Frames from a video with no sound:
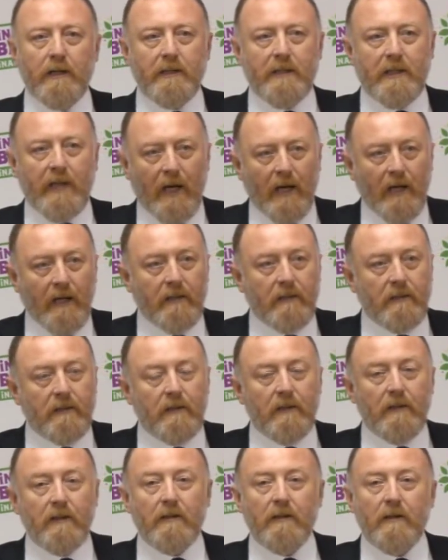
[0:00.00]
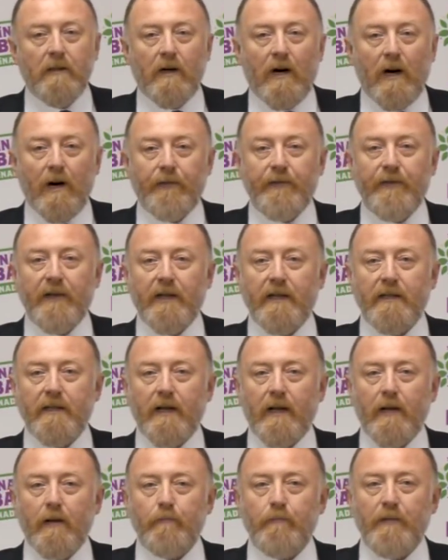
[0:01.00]
Gelin af
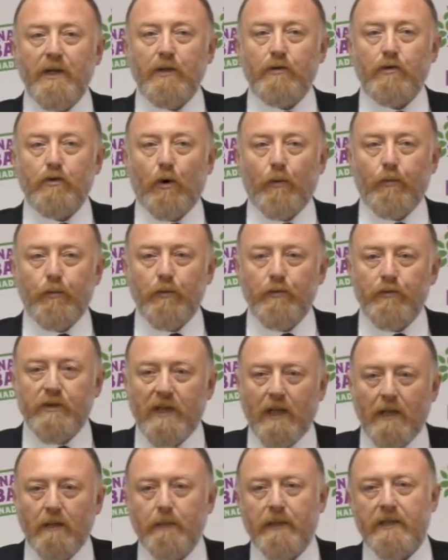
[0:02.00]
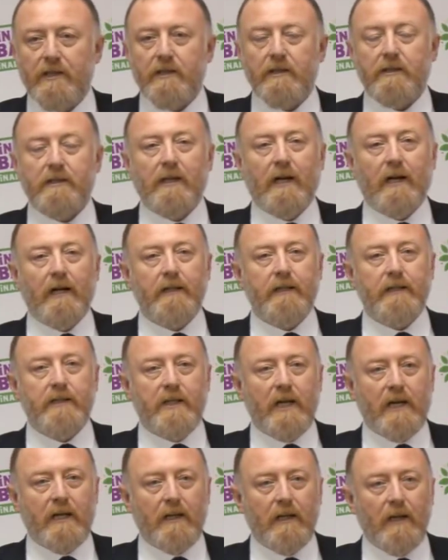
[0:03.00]
yerine bir toplumsal barışı
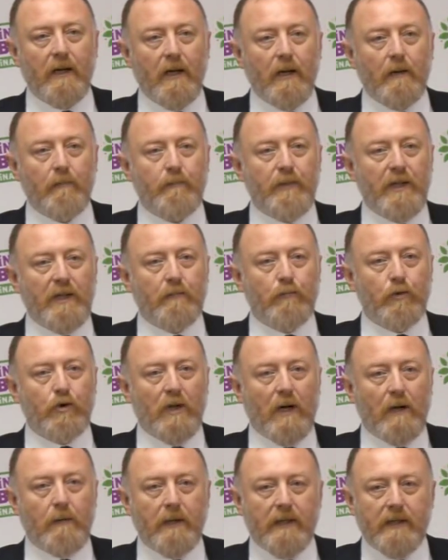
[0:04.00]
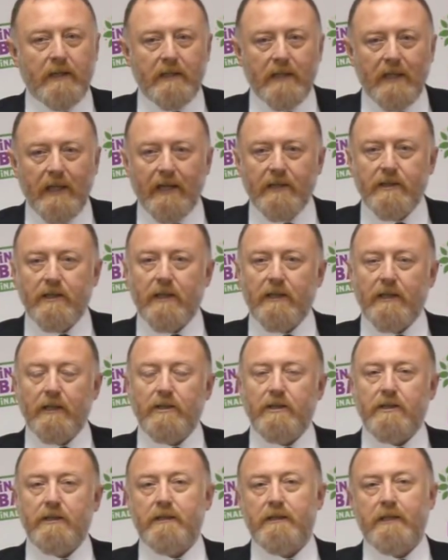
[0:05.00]
sağlayacak, bir mutabakatı
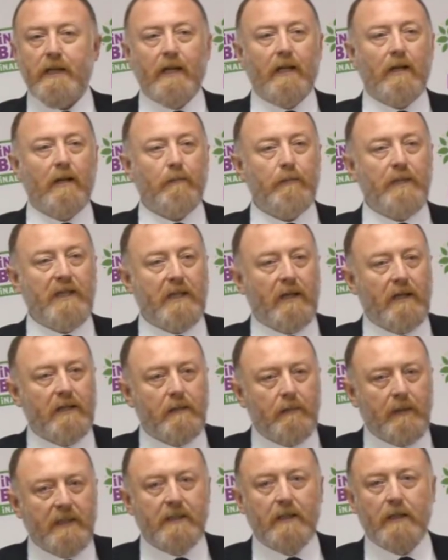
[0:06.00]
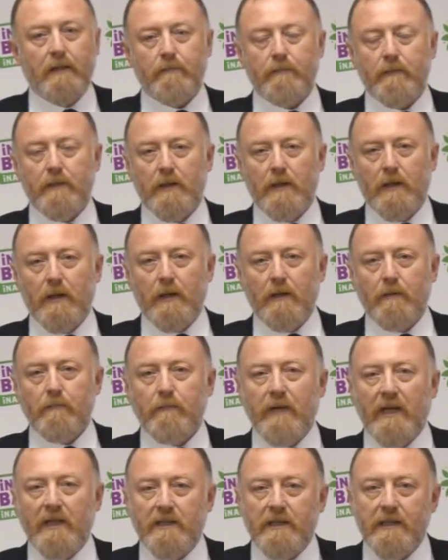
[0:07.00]
gerçekleştirecek bir adım atalım.
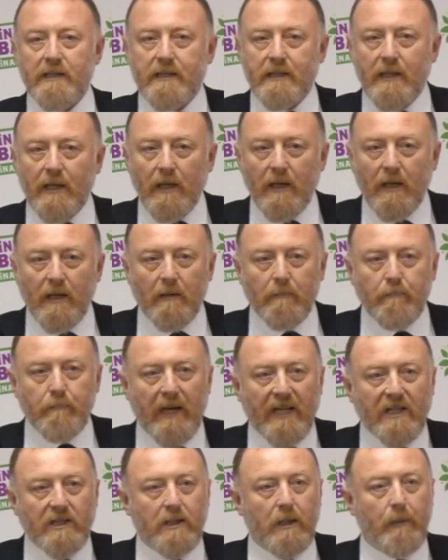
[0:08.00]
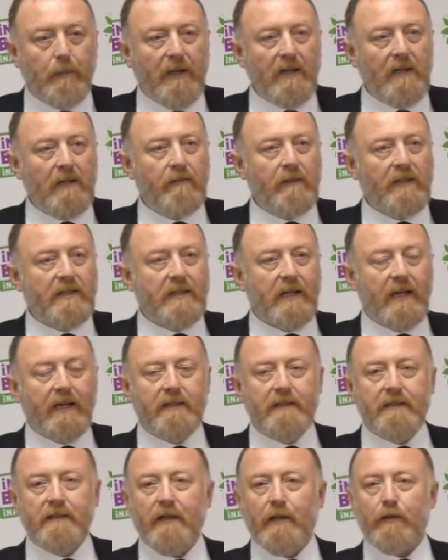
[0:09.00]
Meclisi Beştepe'nin
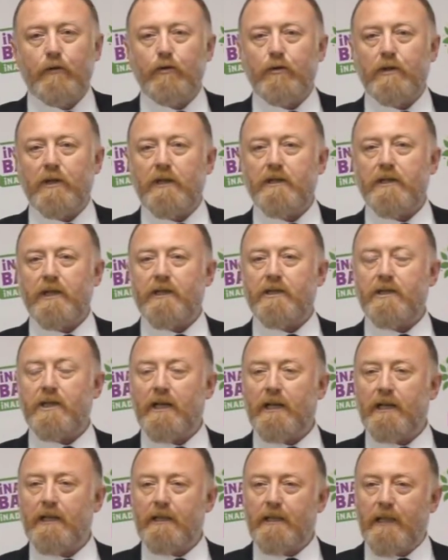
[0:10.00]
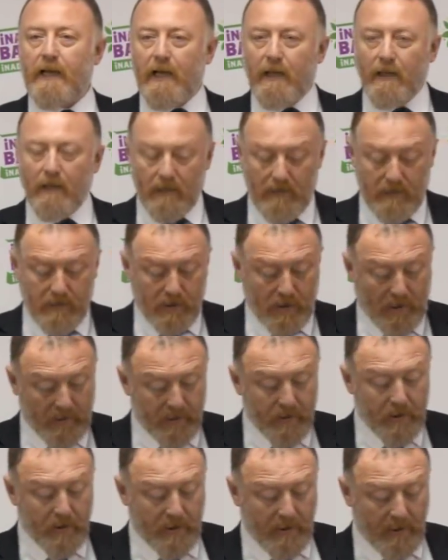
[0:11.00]
vesayetinden kurtaracak şekilde
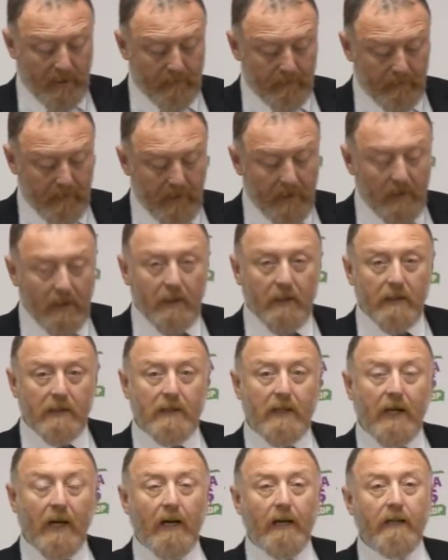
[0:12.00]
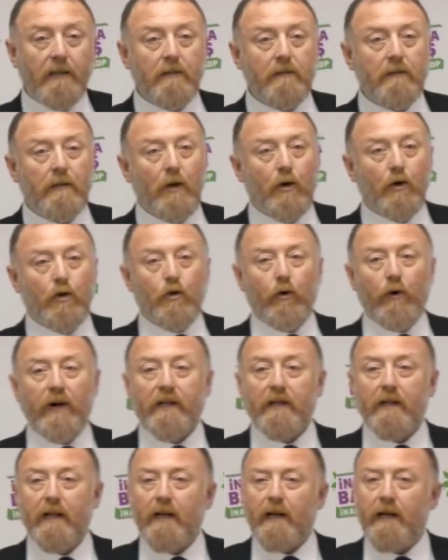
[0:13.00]
çalıştıralım. Gelin
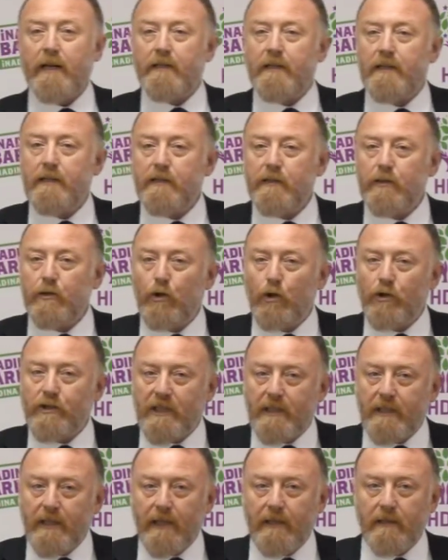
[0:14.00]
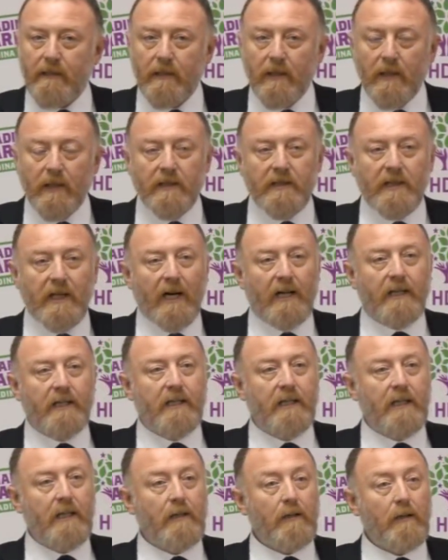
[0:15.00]
kuvvetler ayrılığını gözeten,
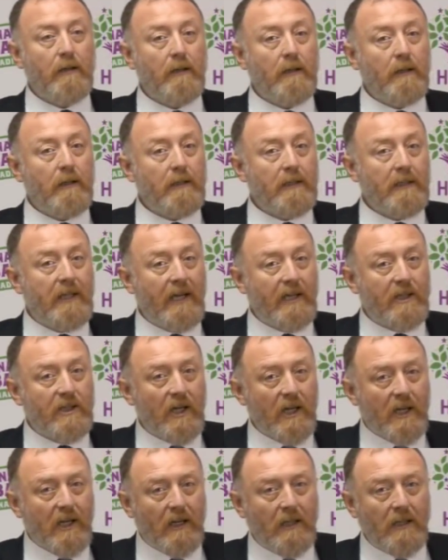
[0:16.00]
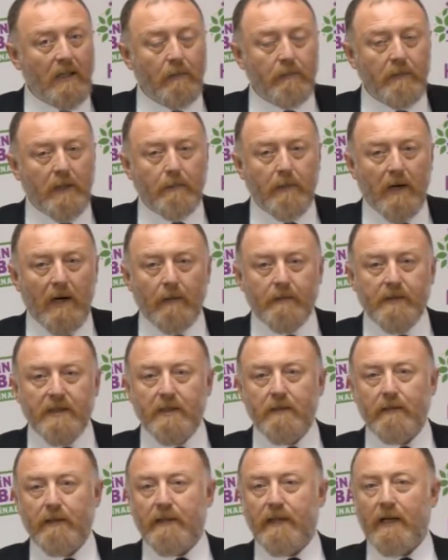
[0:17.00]
yargıyı gerçek anlamda
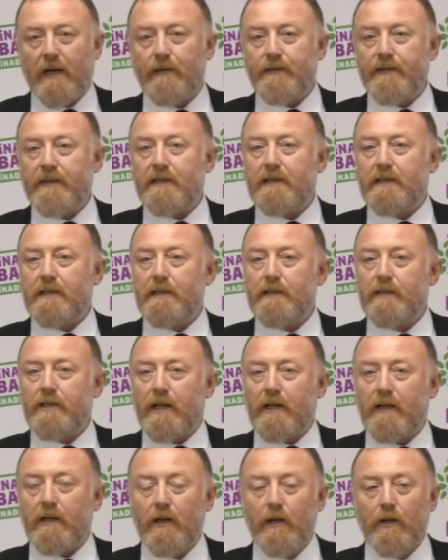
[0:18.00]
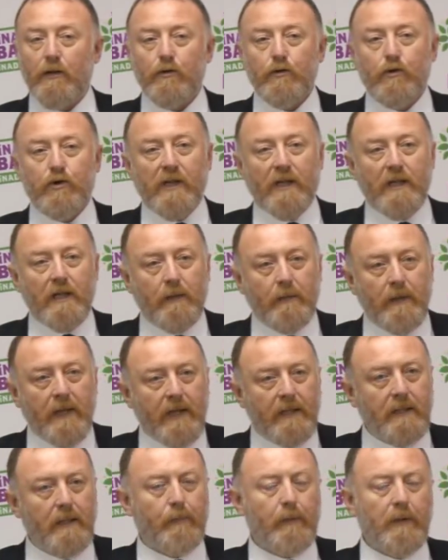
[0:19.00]
bağımsız ve tarafsız kılacak
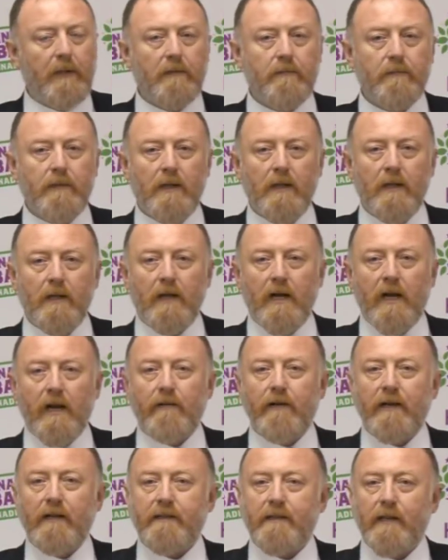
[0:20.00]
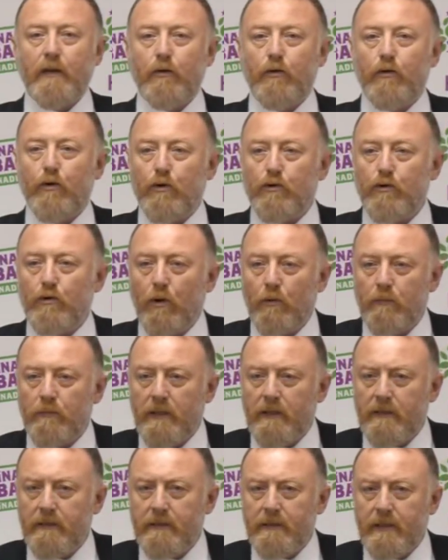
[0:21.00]
düzenlemeler yapalım. Evrensel hukuk
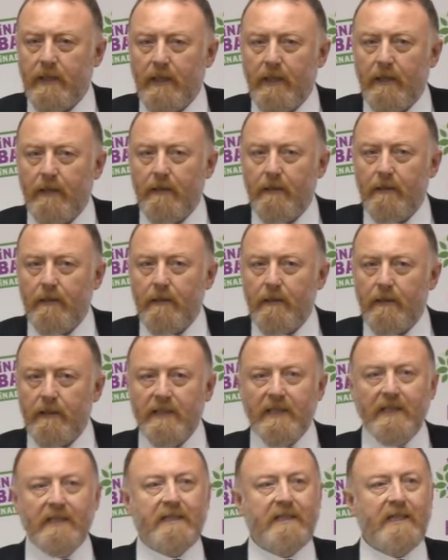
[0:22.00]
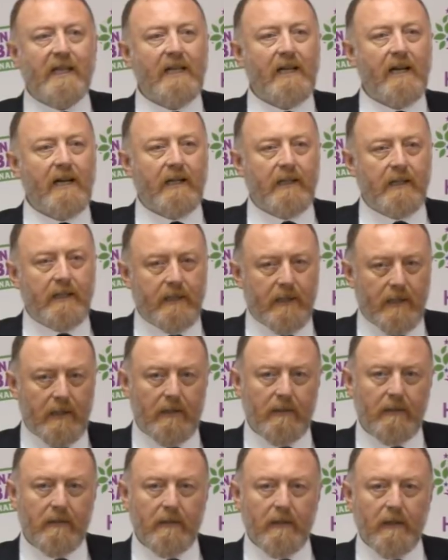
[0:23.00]
normlarında insan
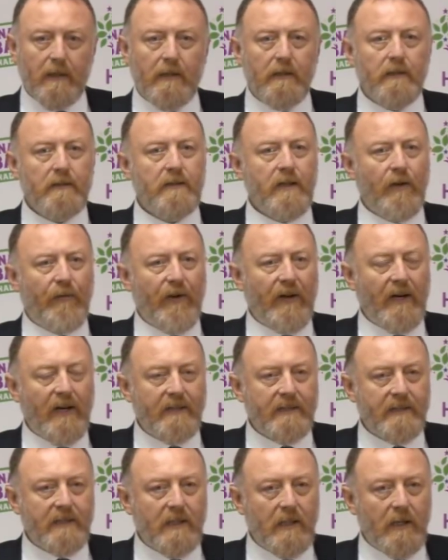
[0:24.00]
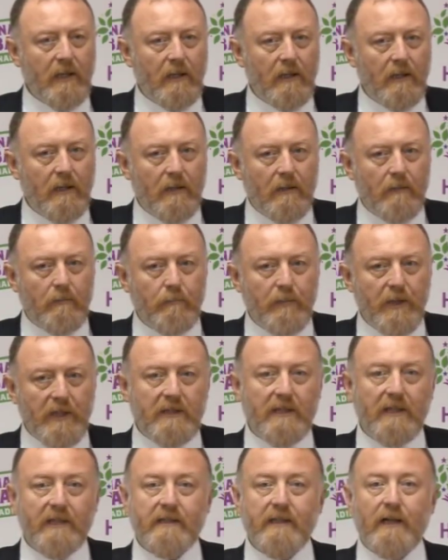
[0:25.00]
hakları referanslı
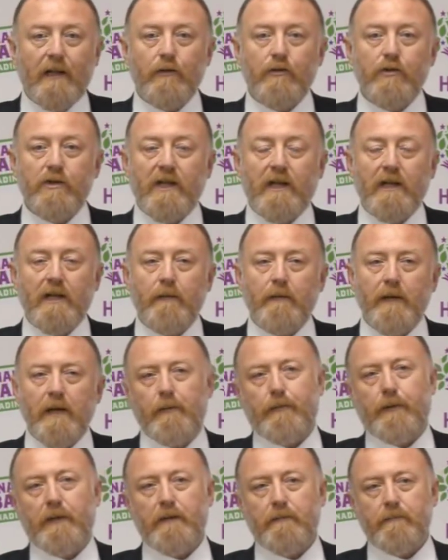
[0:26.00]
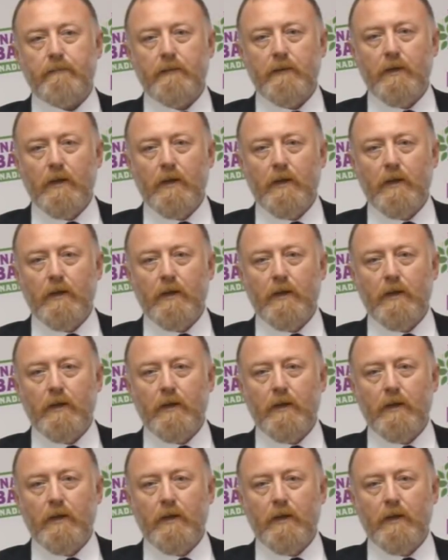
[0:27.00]
bir yasal düzenleme yapalım.